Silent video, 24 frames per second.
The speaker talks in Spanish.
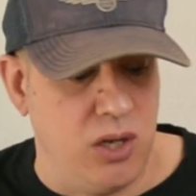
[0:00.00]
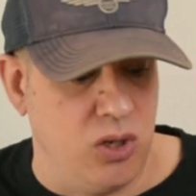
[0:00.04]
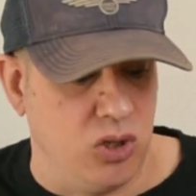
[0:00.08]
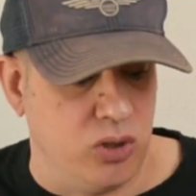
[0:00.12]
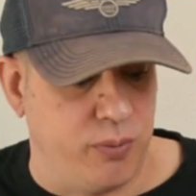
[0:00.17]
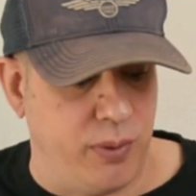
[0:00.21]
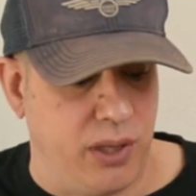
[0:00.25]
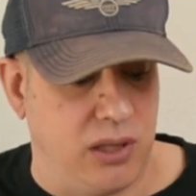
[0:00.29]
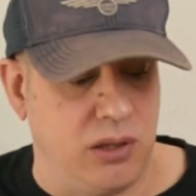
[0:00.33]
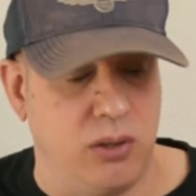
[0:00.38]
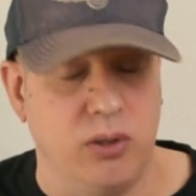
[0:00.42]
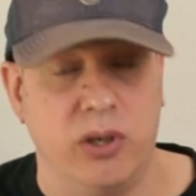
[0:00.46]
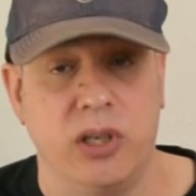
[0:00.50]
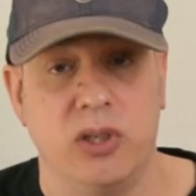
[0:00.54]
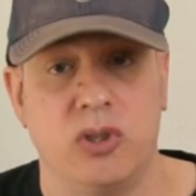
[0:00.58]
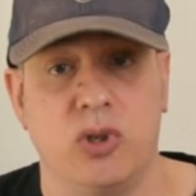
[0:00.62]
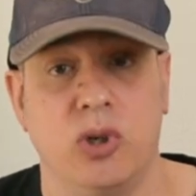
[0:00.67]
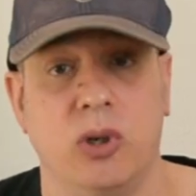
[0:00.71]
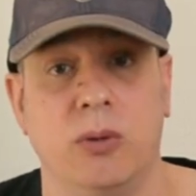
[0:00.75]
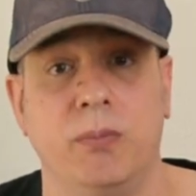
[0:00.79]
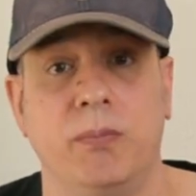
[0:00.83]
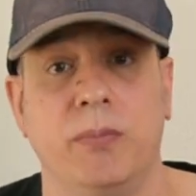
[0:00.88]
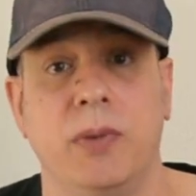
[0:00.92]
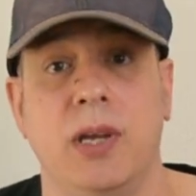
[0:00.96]
los vectores
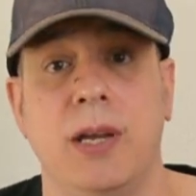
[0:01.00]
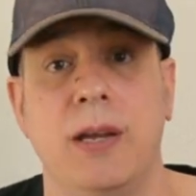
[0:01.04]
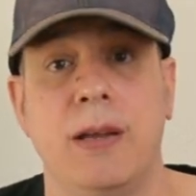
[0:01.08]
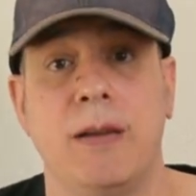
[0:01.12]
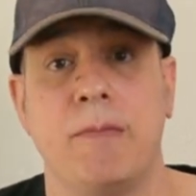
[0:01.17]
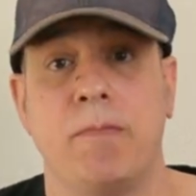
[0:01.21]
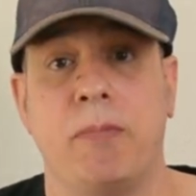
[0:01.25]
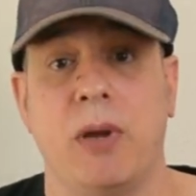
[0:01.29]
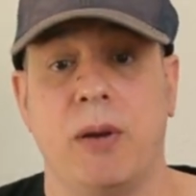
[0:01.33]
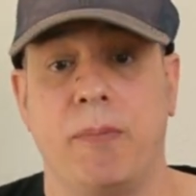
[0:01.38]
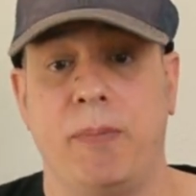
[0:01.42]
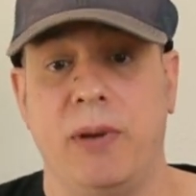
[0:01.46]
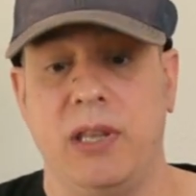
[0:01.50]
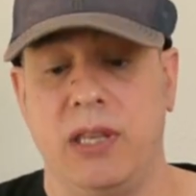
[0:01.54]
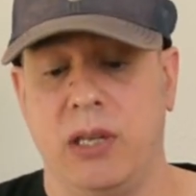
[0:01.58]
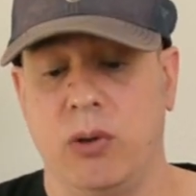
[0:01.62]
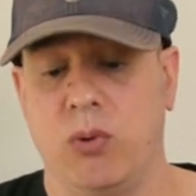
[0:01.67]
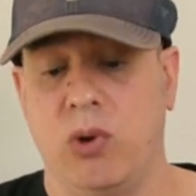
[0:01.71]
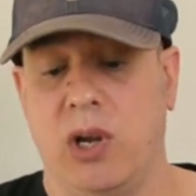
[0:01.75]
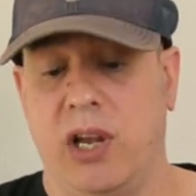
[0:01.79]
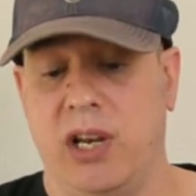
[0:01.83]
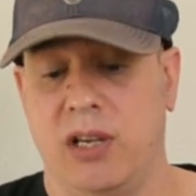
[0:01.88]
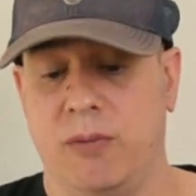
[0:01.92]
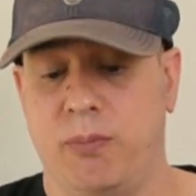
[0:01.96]
son
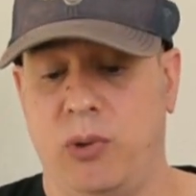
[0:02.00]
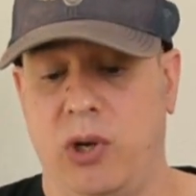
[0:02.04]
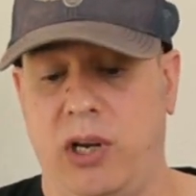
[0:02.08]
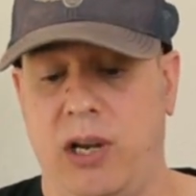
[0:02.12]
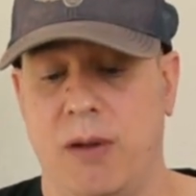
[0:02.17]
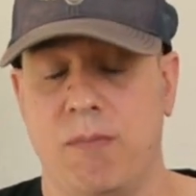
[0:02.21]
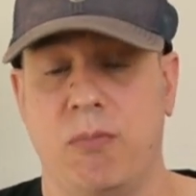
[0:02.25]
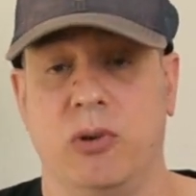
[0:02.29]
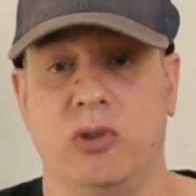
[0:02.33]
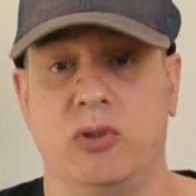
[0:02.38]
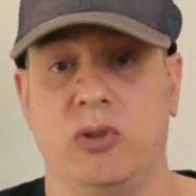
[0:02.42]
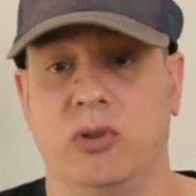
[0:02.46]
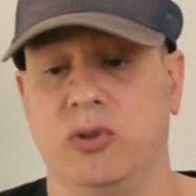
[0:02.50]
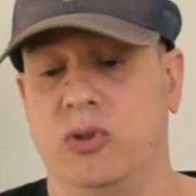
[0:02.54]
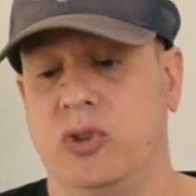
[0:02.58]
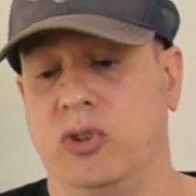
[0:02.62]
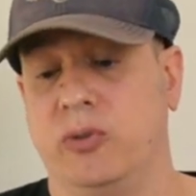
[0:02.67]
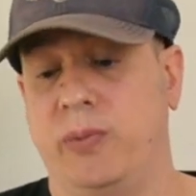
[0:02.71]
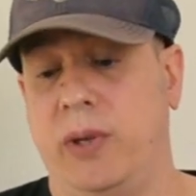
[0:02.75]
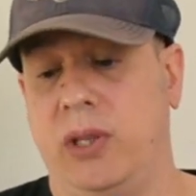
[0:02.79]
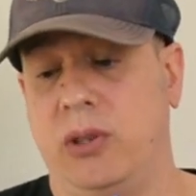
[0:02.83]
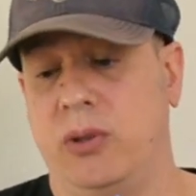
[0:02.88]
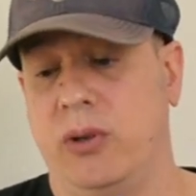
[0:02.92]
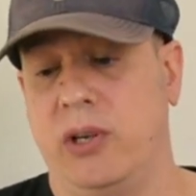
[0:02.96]
perpendiculares. Por ejemplo, estos
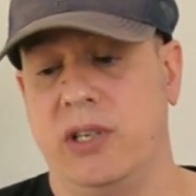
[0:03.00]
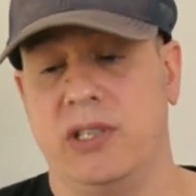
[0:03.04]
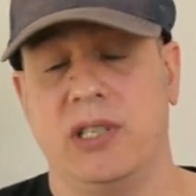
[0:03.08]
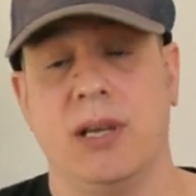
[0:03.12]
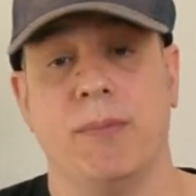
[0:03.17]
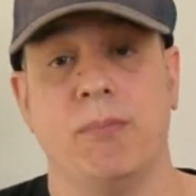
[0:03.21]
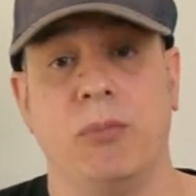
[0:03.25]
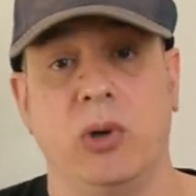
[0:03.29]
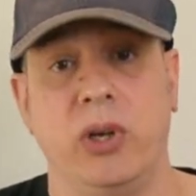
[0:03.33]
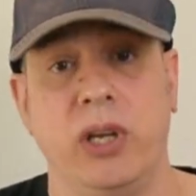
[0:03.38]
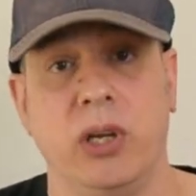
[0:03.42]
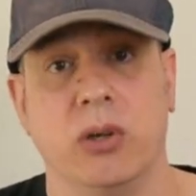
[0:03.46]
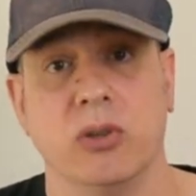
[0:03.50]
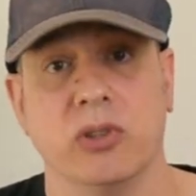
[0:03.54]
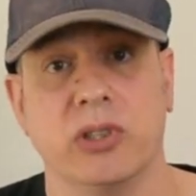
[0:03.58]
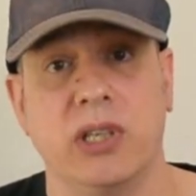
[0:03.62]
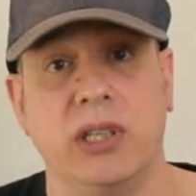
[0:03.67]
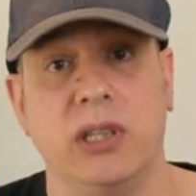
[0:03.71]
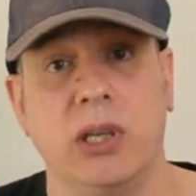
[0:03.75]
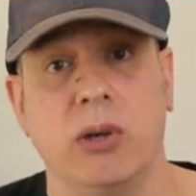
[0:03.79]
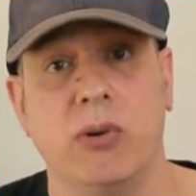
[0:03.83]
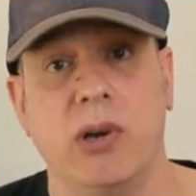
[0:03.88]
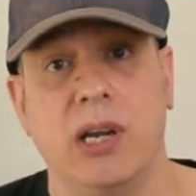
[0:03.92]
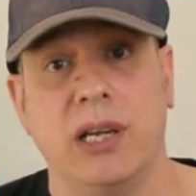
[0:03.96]
dos vectores tan bonitos
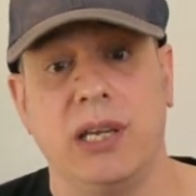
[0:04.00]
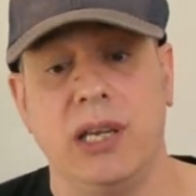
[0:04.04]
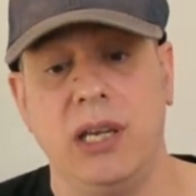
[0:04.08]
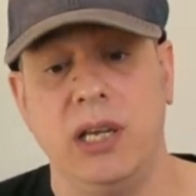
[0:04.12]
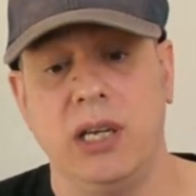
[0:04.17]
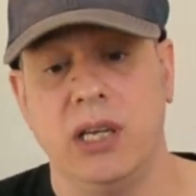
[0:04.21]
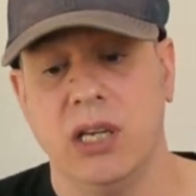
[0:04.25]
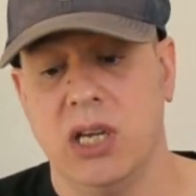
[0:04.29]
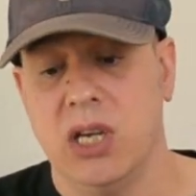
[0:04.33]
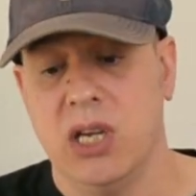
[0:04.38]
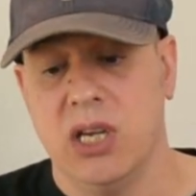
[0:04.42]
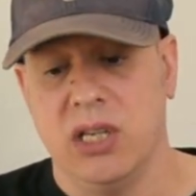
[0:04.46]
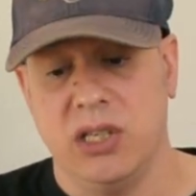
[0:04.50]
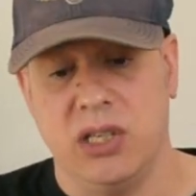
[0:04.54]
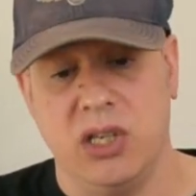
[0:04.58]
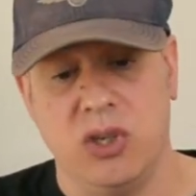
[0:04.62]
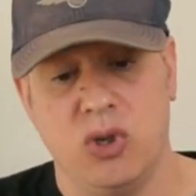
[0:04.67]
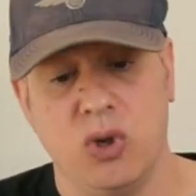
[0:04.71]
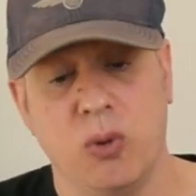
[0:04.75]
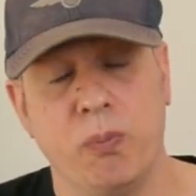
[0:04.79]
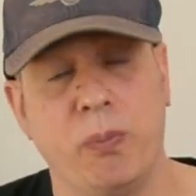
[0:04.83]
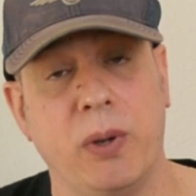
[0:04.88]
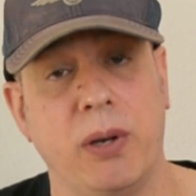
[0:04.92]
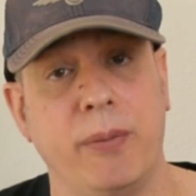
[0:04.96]
que tengo aquí, si
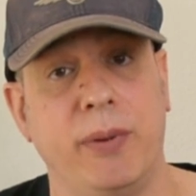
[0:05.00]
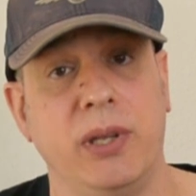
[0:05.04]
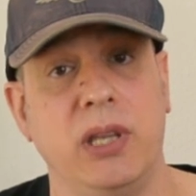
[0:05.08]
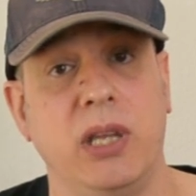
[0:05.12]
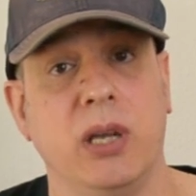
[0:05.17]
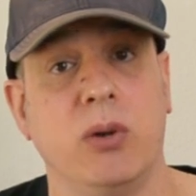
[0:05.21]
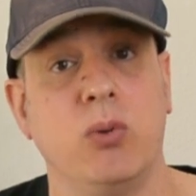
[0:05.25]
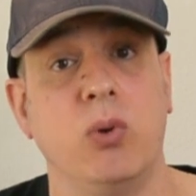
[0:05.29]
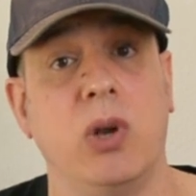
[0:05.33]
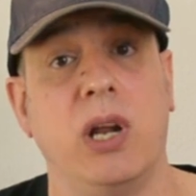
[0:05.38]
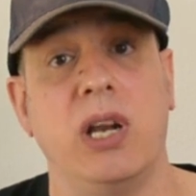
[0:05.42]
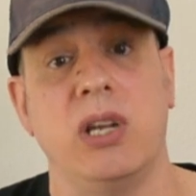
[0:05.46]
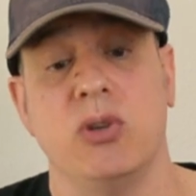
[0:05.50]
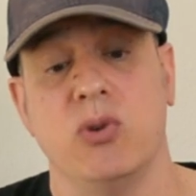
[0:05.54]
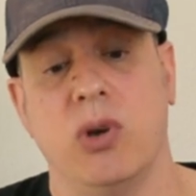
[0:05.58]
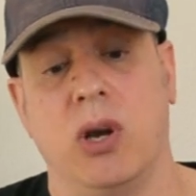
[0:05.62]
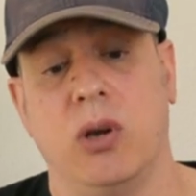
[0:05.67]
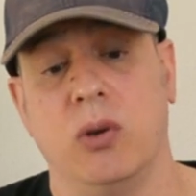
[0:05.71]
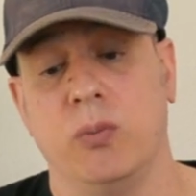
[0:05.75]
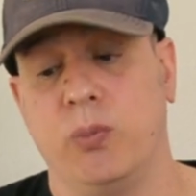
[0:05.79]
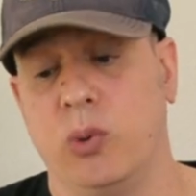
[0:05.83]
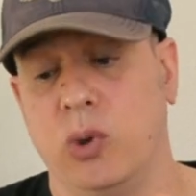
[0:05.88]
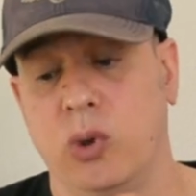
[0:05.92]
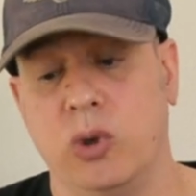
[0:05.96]
son perpendiculares, yo
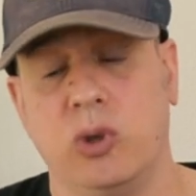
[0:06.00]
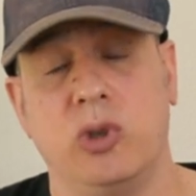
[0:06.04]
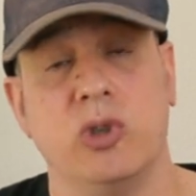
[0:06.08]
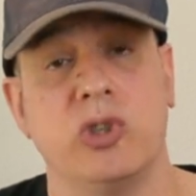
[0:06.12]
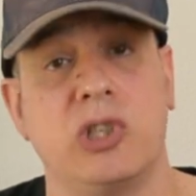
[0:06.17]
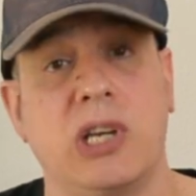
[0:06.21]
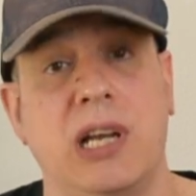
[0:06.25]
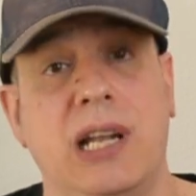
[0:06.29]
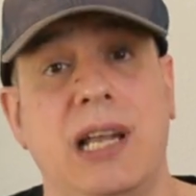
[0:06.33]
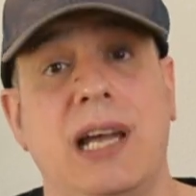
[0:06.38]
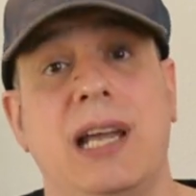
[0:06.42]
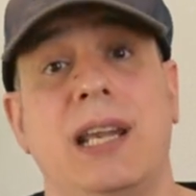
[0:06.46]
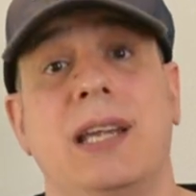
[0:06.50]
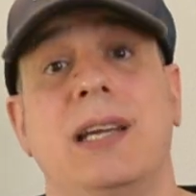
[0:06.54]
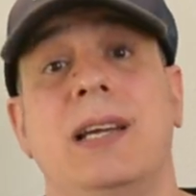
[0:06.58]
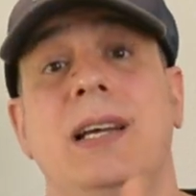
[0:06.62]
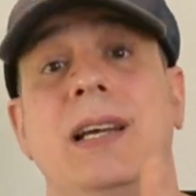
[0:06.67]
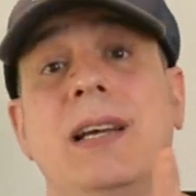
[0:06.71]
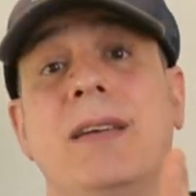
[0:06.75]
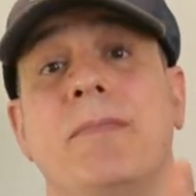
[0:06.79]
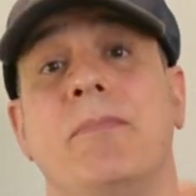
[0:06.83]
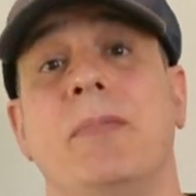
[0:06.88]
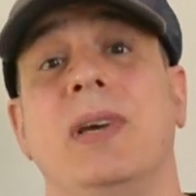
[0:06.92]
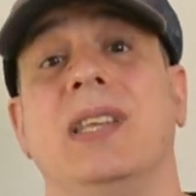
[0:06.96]
hago el producto escalar,
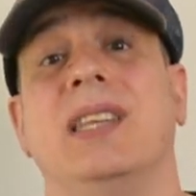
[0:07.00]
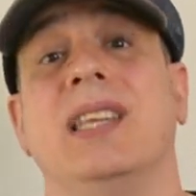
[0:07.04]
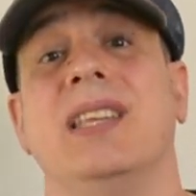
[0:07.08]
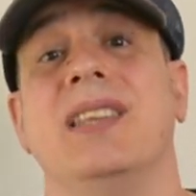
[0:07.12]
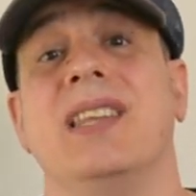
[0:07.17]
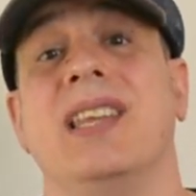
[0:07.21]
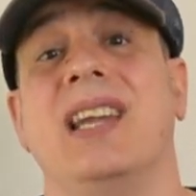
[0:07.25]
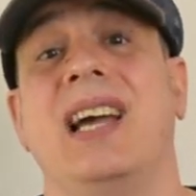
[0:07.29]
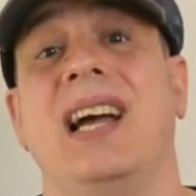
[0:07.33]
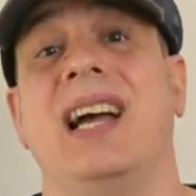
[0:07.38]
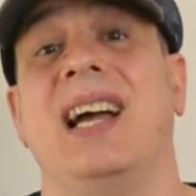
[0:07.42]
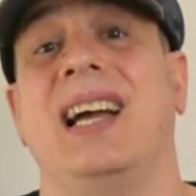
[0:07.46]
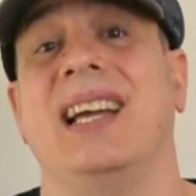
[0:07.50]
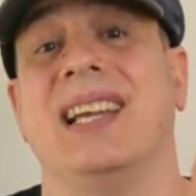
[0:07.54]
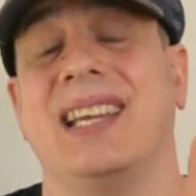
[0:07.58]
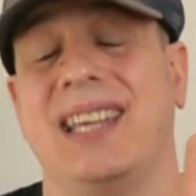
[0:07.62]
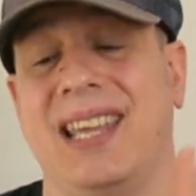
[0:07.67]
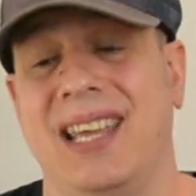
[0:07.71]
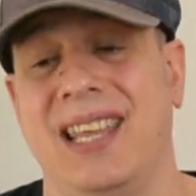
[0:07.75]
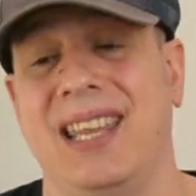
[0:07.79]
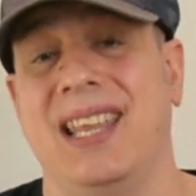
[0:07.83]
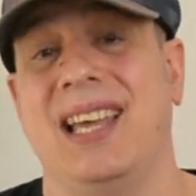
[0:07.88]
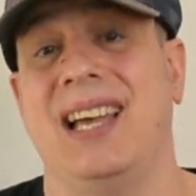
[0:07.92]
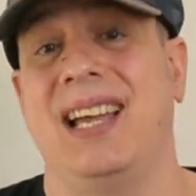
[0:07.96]
me tendrá
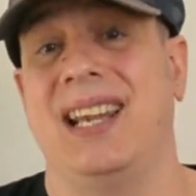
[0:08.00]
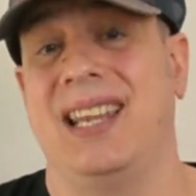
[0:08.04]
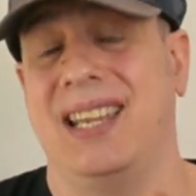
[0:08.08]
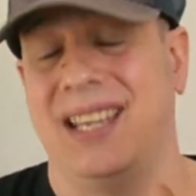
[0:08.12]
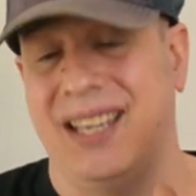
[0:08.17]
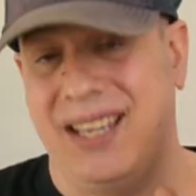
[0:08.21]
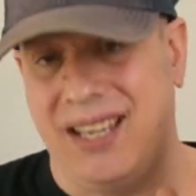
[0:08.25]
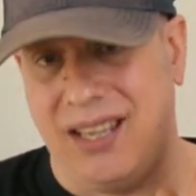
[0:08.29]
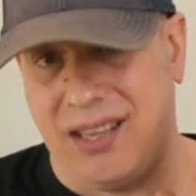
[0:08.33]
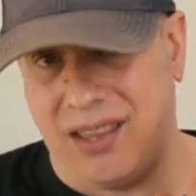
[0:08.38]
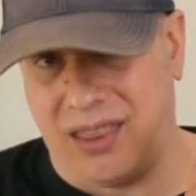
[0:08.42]
que dar